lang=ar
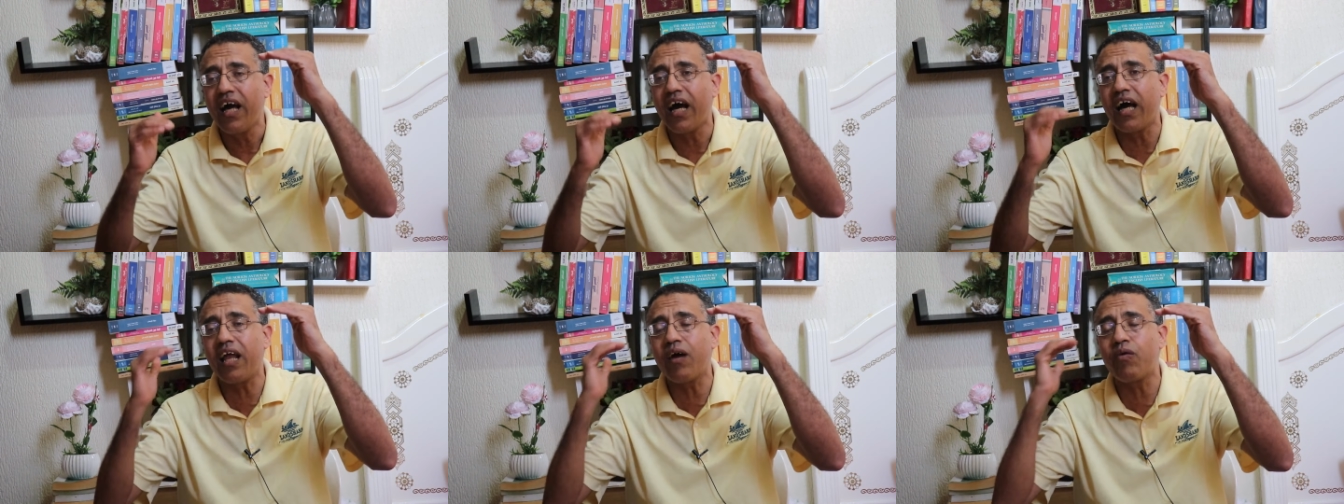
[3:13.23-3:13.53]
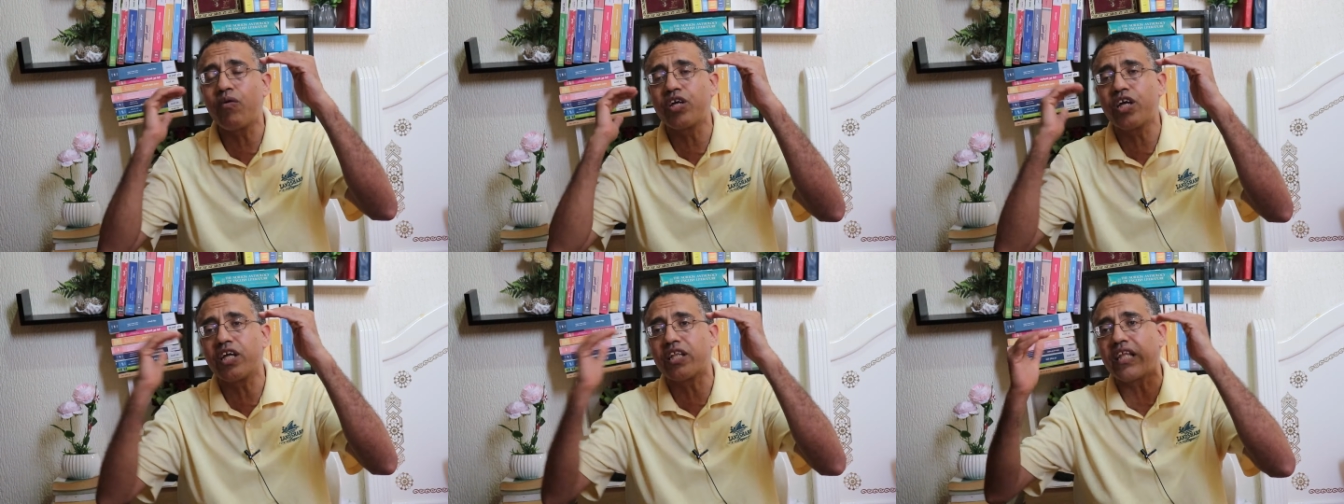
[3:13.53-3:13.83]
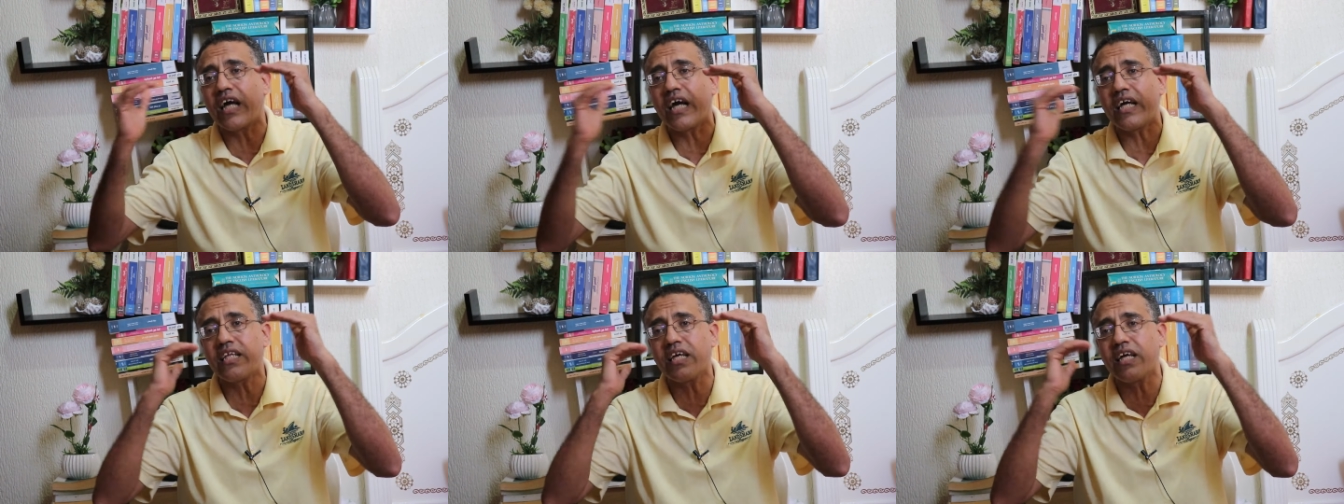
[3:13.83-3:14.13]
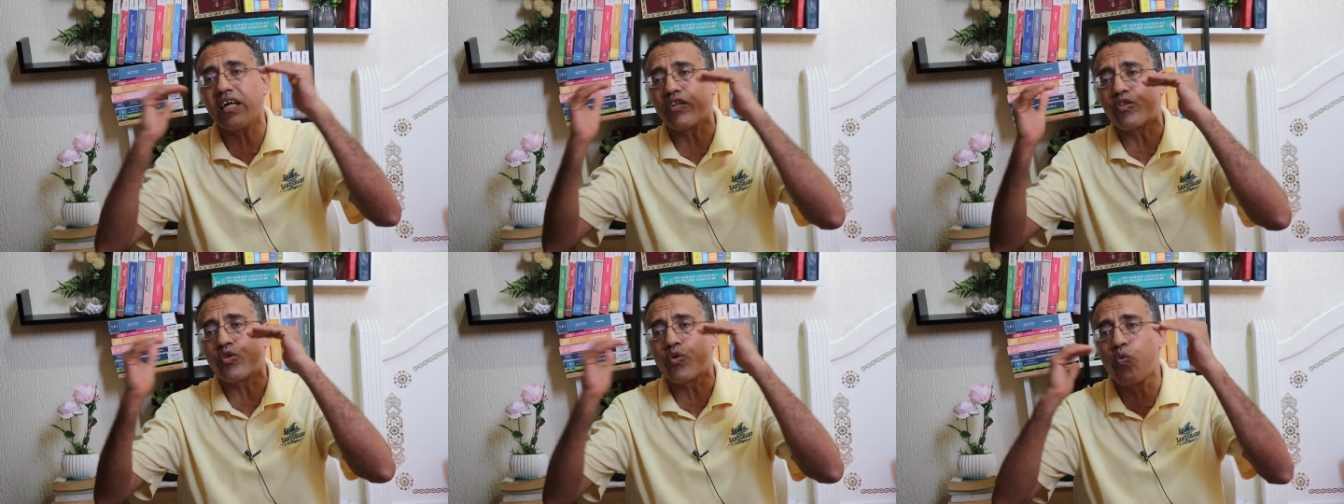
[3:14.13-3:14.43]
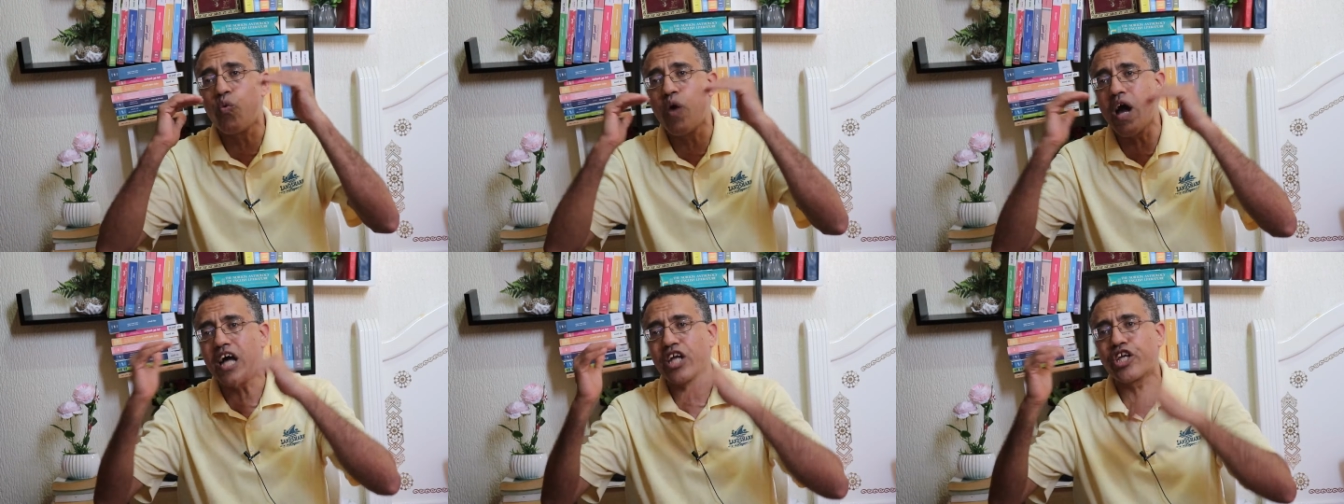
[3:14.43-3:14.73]
على وجه التحديد
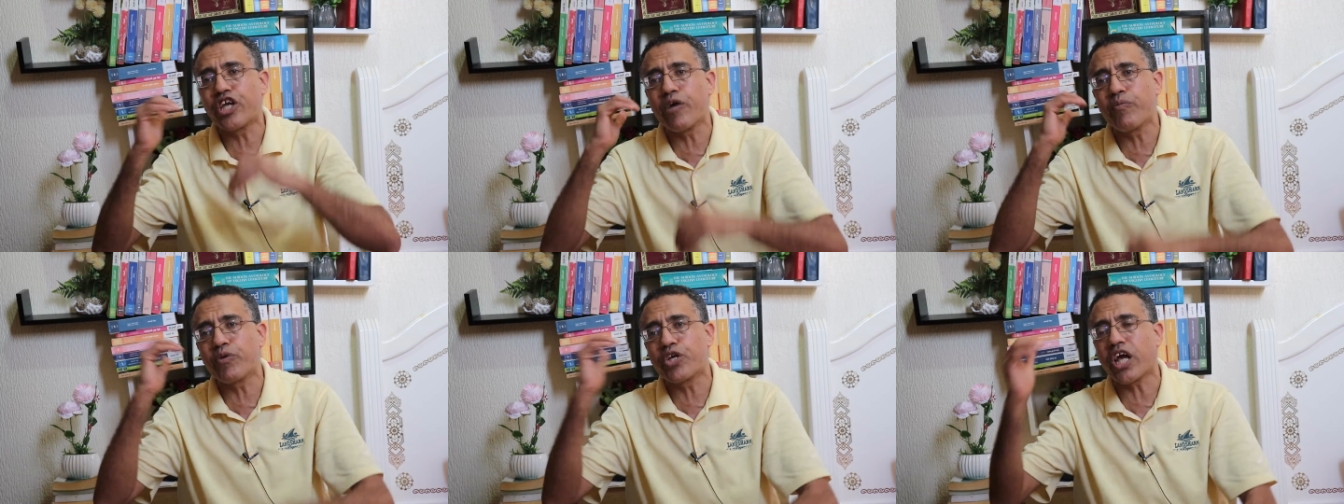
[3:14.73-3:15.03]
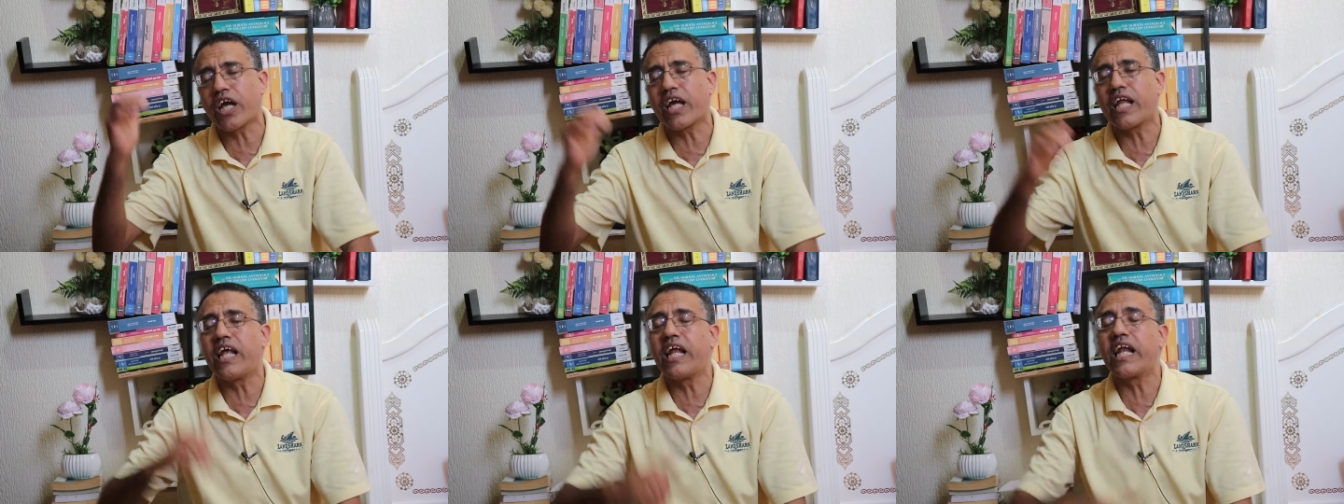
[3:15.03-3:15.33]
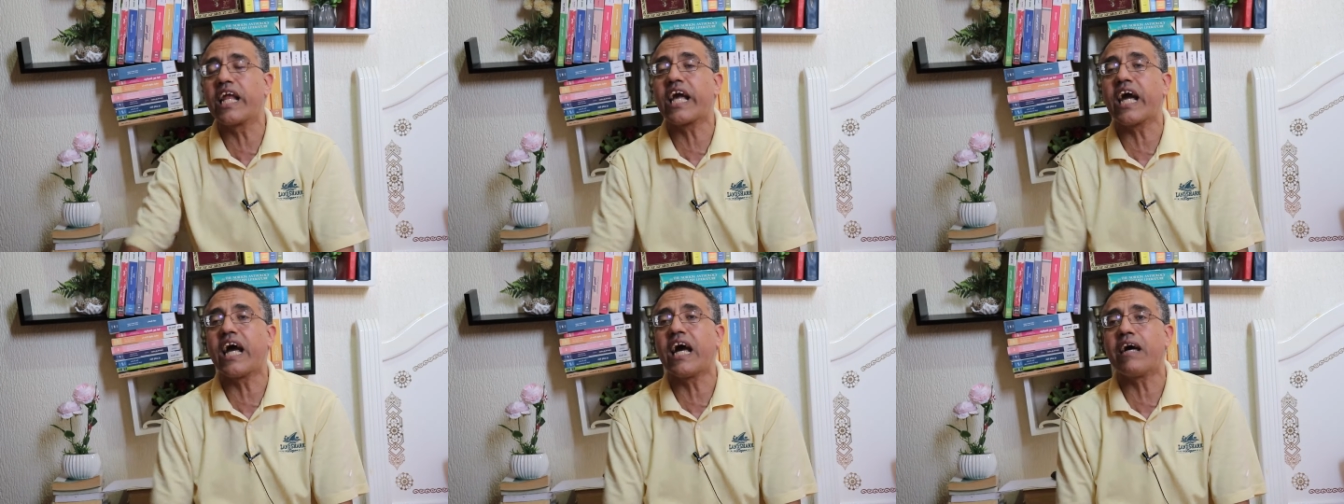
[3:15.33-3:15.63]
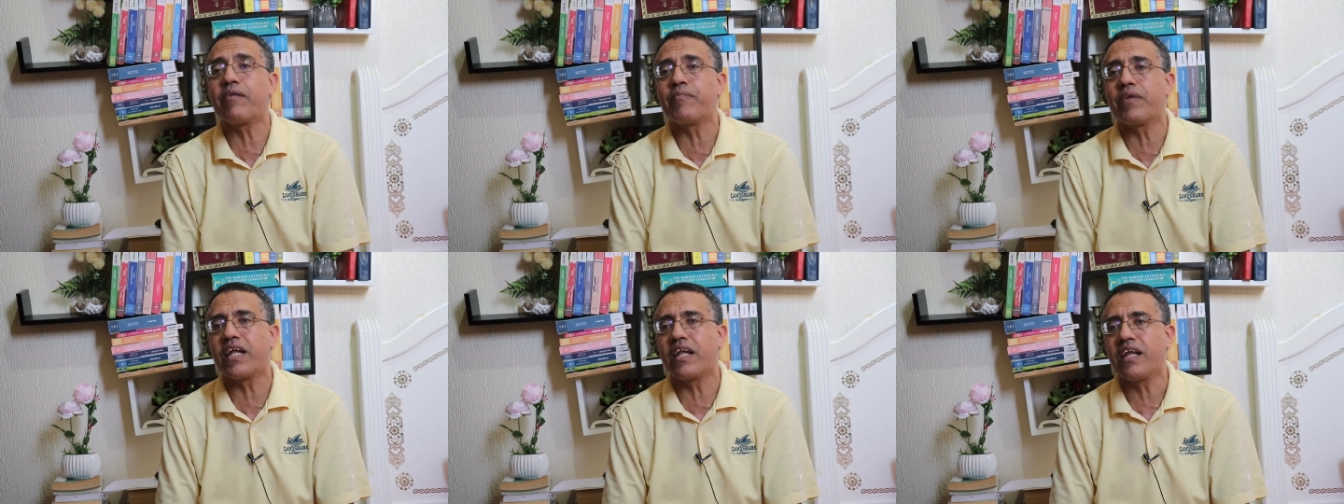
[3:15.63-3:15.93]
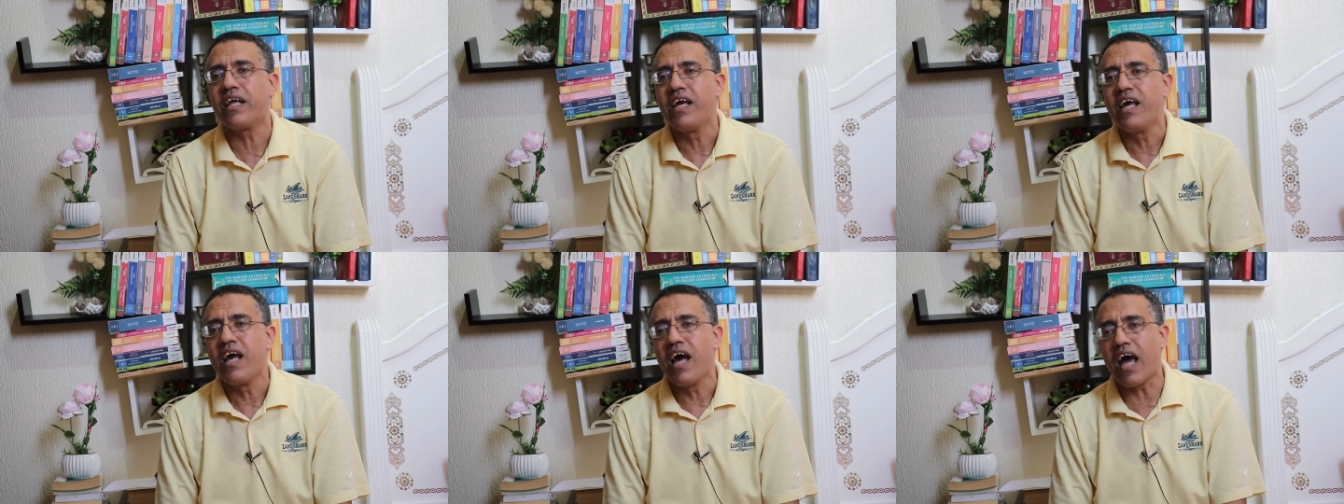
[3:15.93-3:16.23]
تواجه بشكل كامل